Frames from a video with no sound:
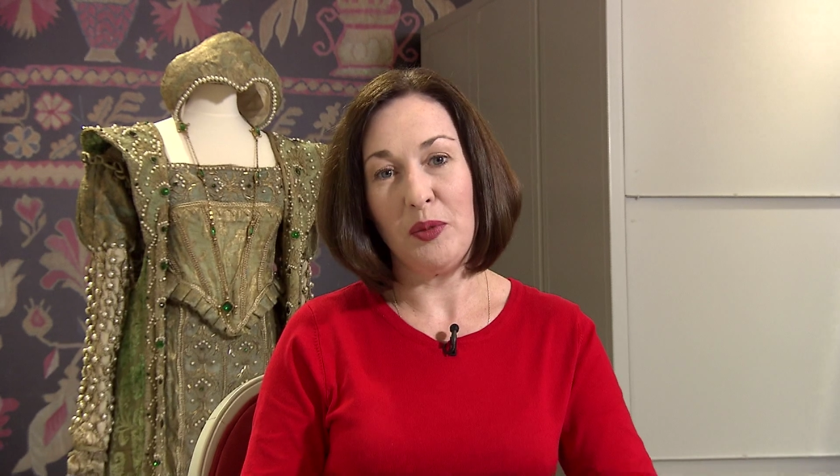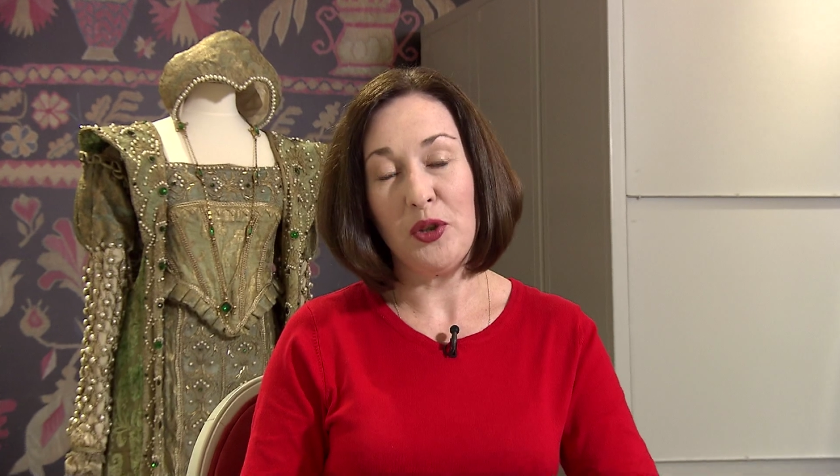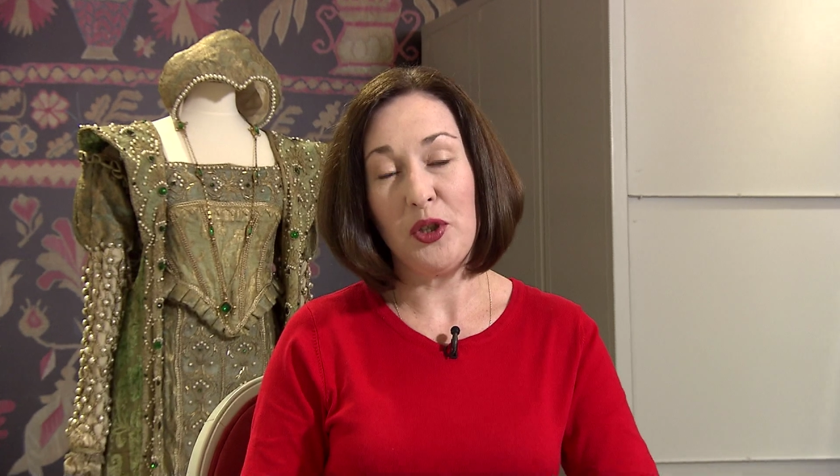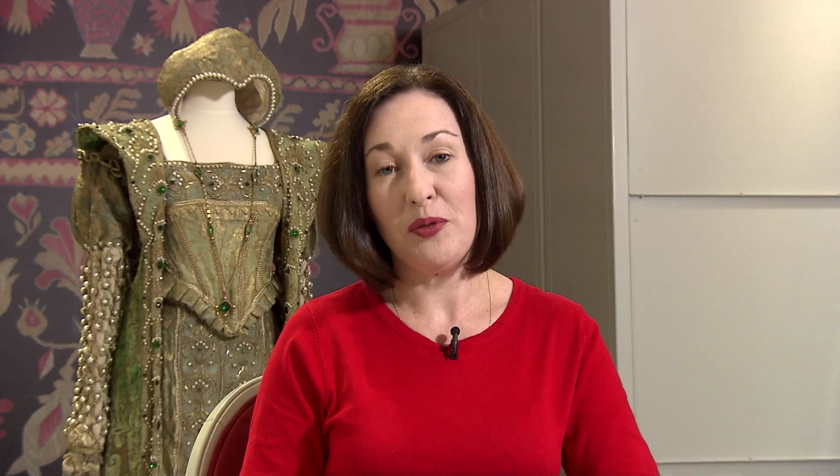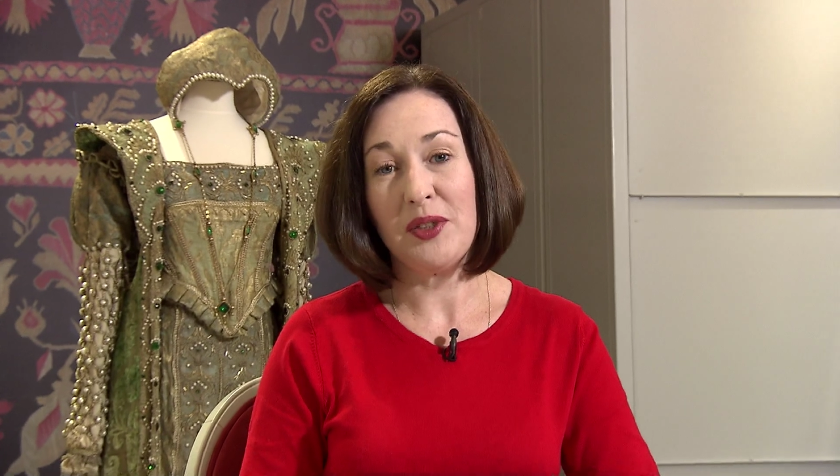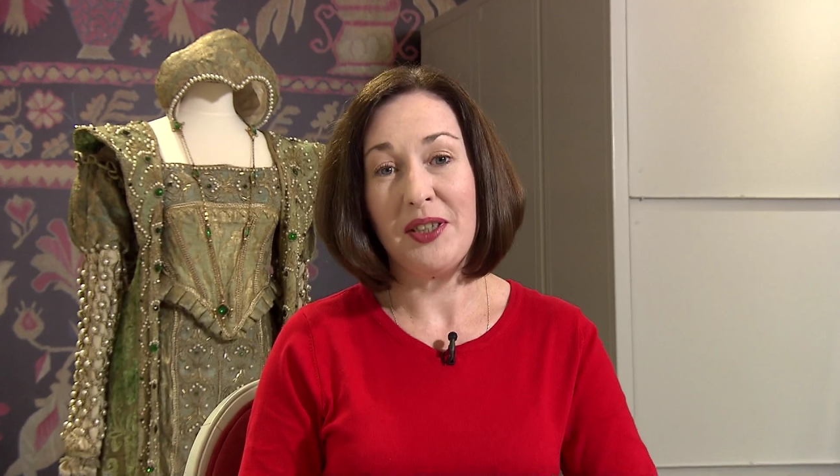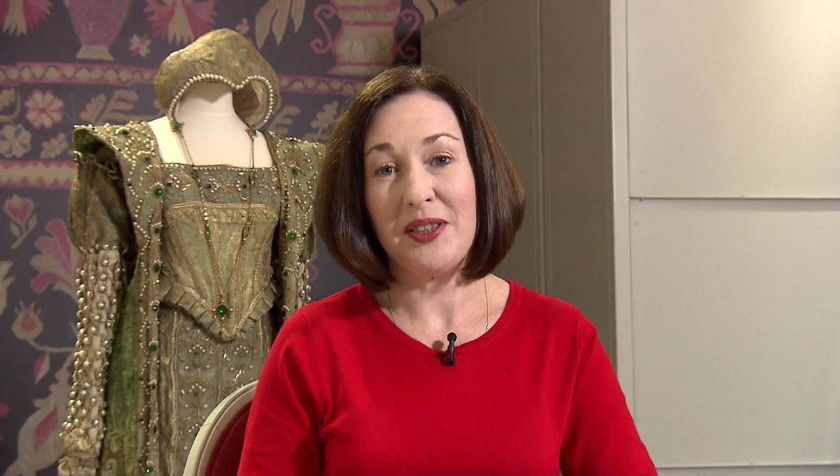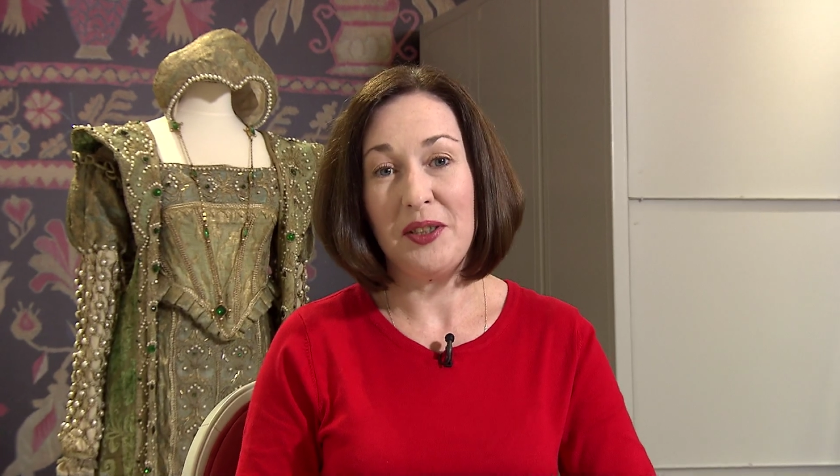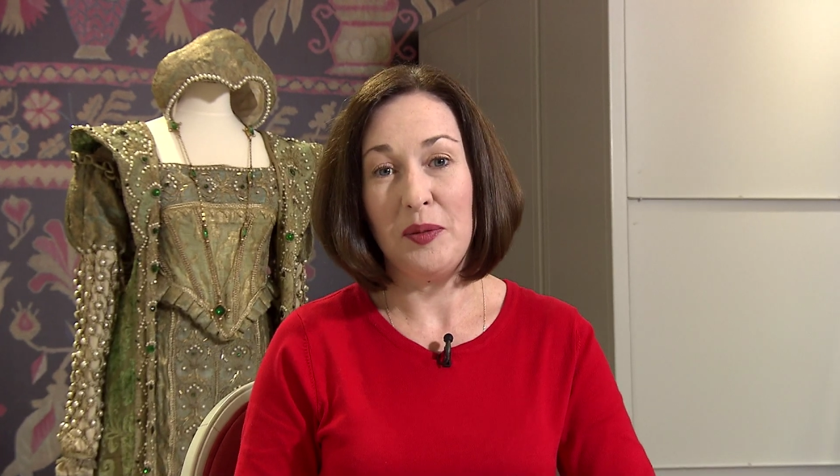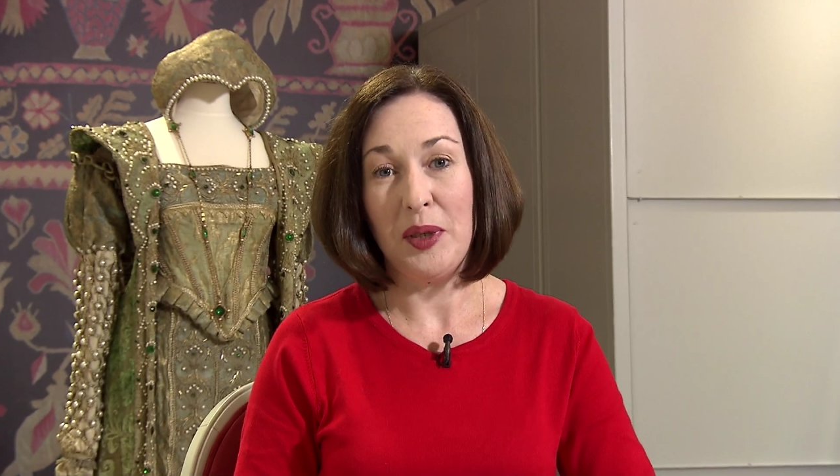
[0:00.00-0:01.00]
Molierowska
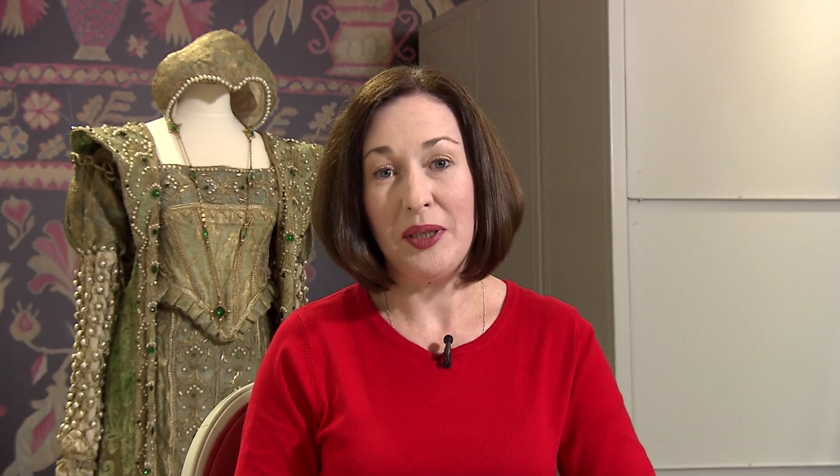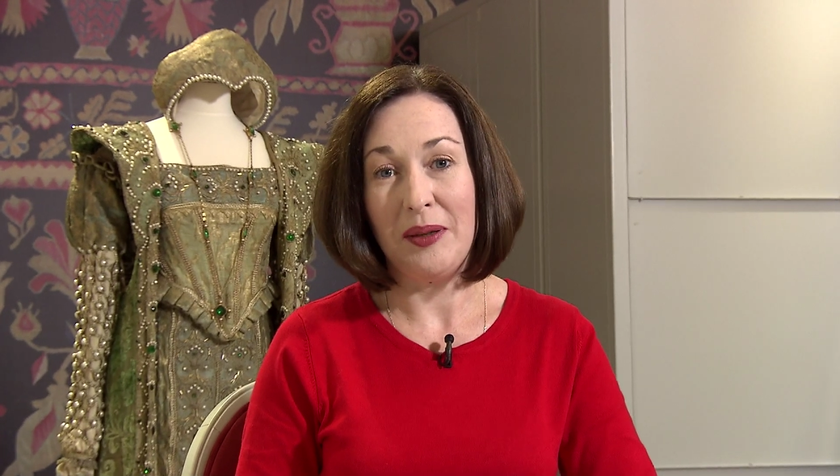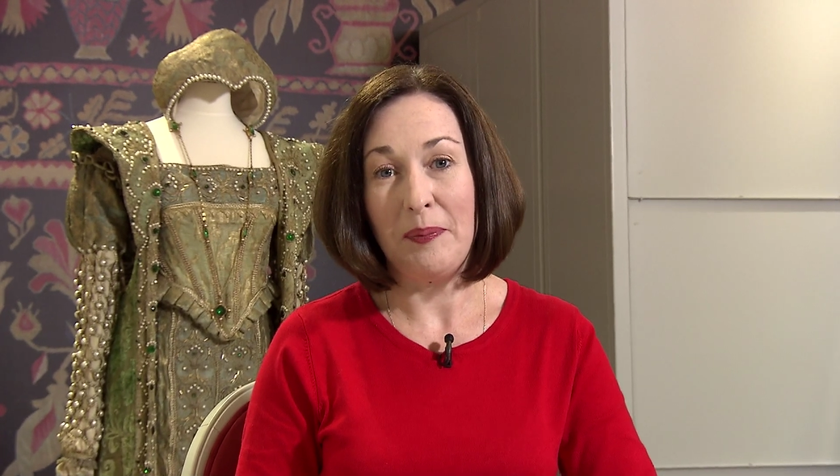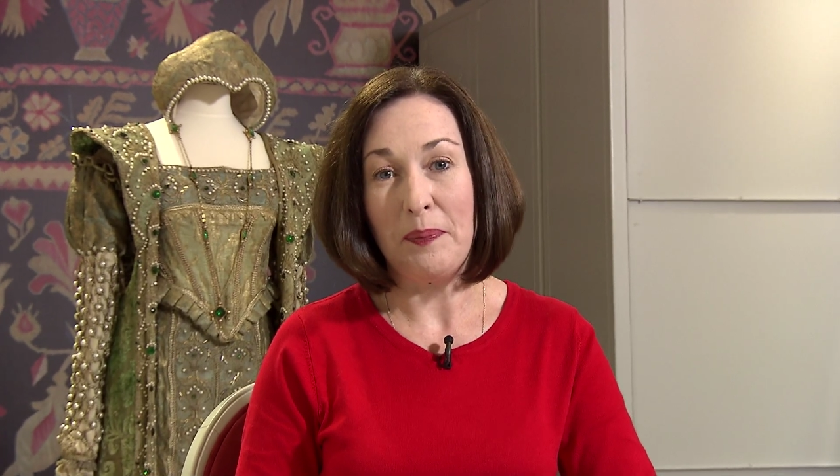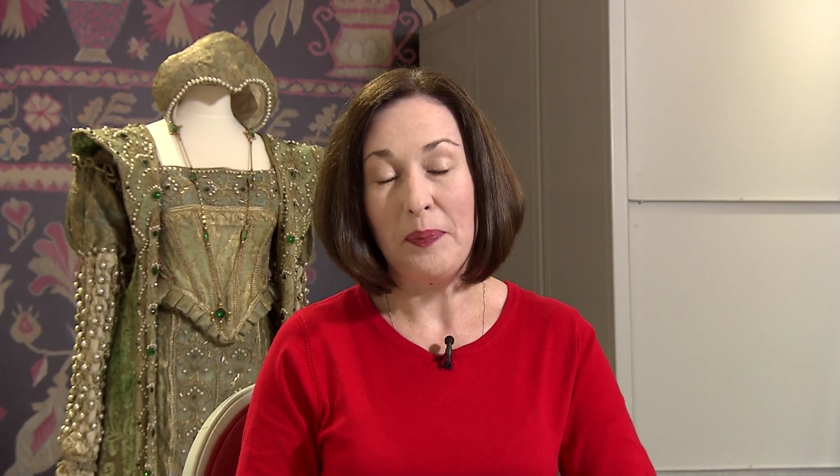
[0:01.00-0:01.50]
Celimena,